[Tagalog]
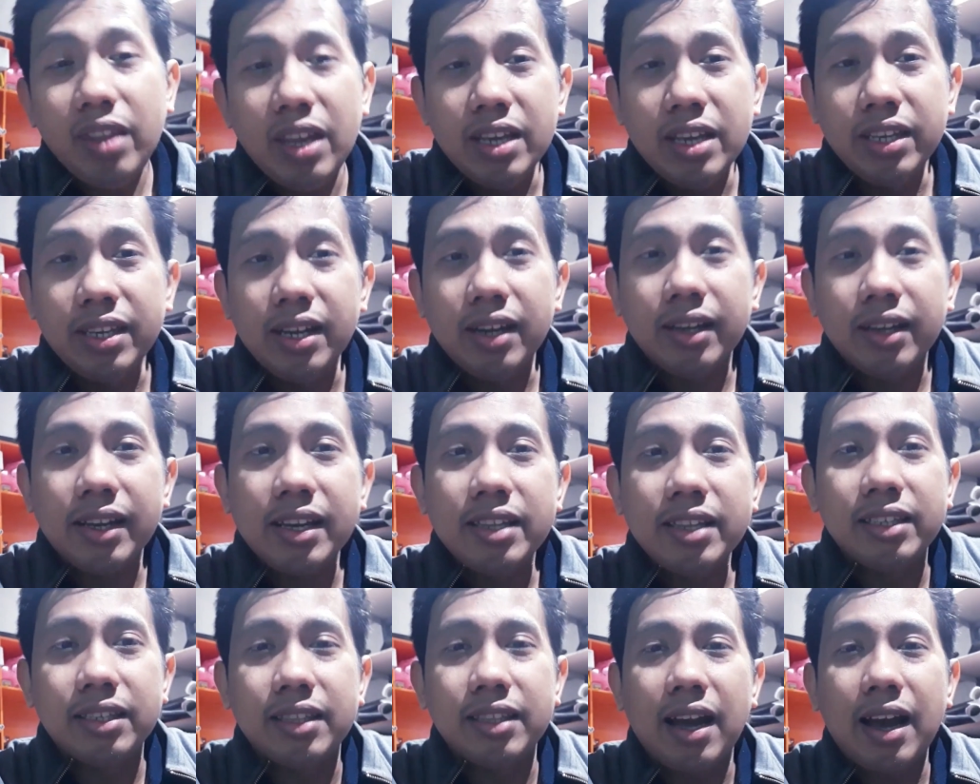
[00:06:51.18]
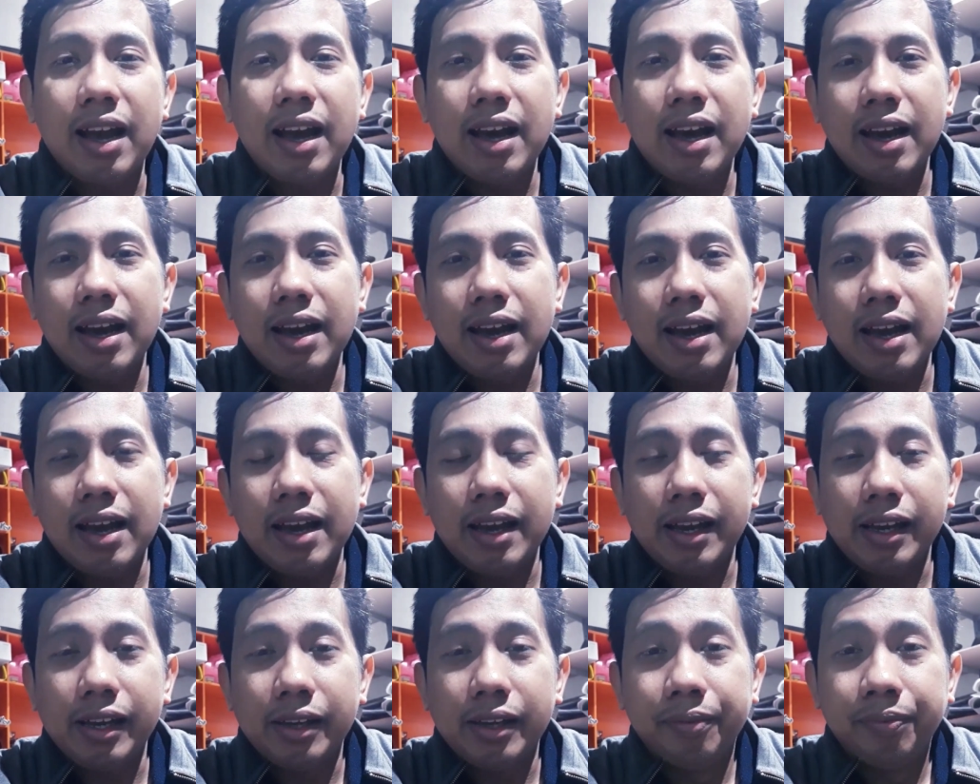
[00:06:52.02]
isang rides na
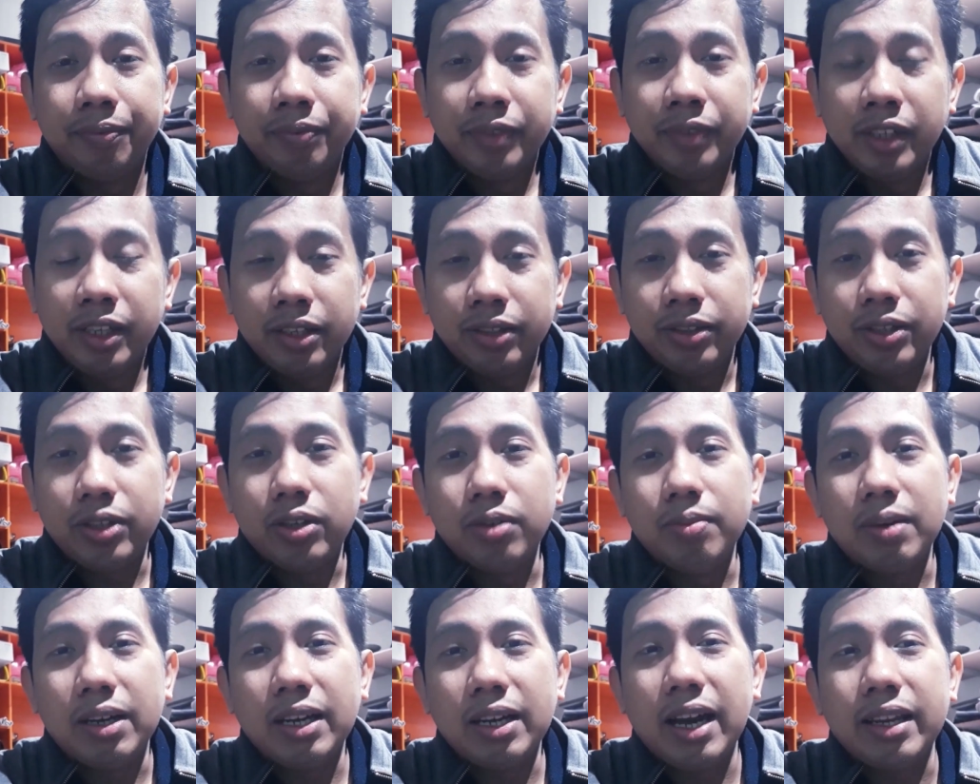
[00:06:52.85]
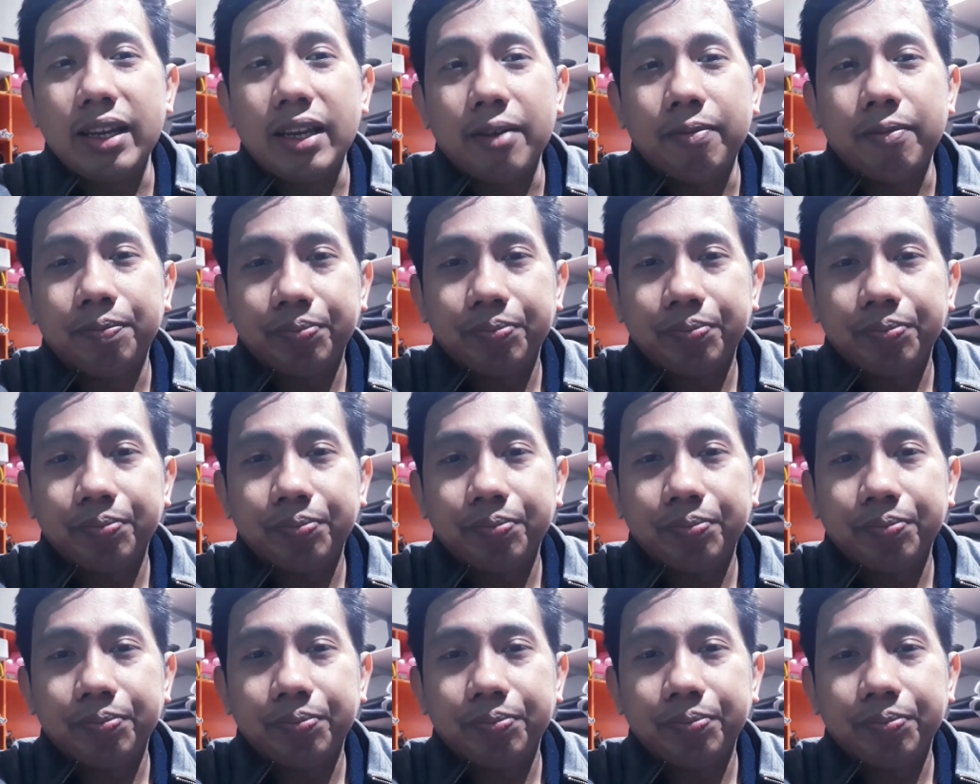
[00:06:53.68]
di gumagana.